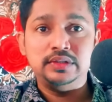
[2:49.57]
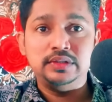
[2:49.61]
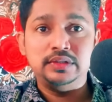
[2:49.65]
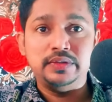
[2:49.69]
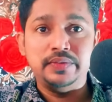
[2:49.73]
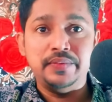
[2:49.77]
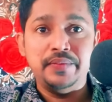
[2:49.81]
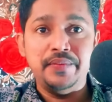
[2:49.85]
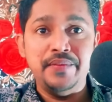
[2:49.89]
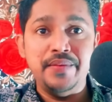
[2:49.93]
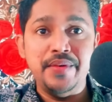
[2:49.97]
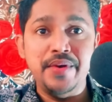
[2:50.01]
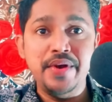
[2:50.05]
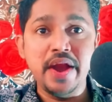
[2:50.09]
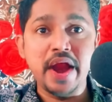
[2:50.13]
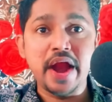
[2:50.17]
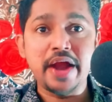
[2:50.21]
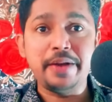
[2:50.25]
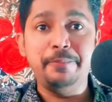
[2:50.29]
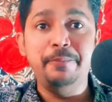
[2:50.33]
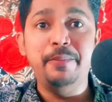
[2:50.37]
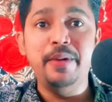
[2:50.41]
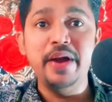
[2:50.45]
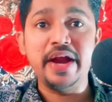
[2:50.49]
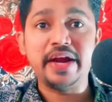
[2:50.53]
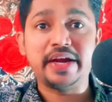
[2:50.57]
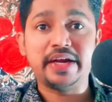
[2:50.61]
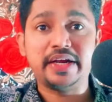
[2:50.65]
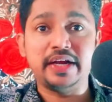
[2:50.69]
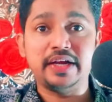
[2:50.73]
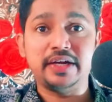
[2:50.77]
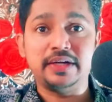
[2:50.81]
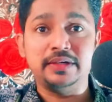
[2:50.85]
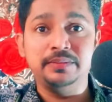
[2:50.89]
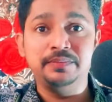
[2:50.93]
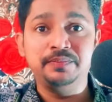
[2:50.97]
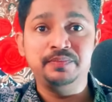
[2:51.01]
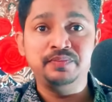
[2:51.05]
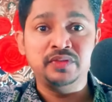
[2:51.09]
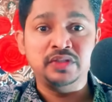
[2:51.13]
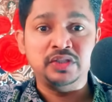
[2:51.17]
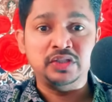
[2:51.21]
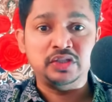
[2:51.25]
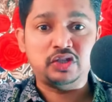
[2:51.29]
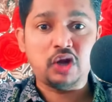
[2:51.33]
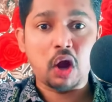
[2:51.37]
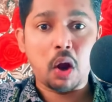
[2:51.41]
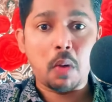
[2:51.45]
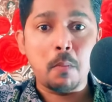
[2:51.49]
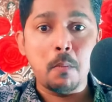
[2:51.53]
नेट ब्रेकर
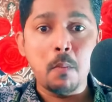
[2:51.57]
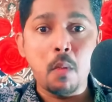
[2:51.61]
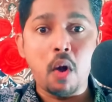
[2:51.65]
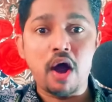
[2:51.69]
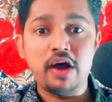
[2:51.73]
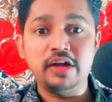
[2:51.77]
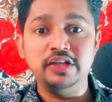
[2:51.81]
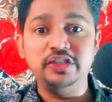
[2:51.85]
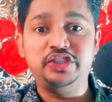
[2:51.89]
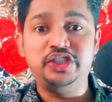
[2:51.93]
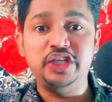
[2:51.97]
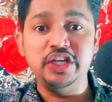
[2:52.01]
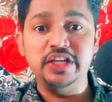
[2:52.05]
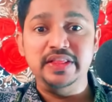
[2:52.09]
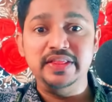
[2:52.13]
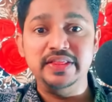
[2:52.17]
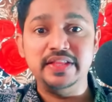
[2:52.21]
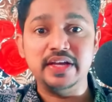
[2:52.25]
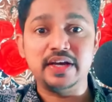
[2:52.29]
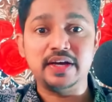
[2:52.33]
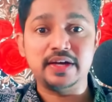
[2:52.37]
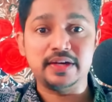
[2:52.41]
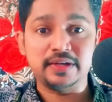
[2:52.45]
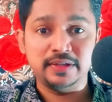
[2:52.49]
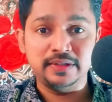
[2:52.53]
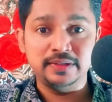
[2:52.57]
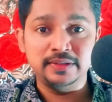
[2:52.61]
कमवान जिंदर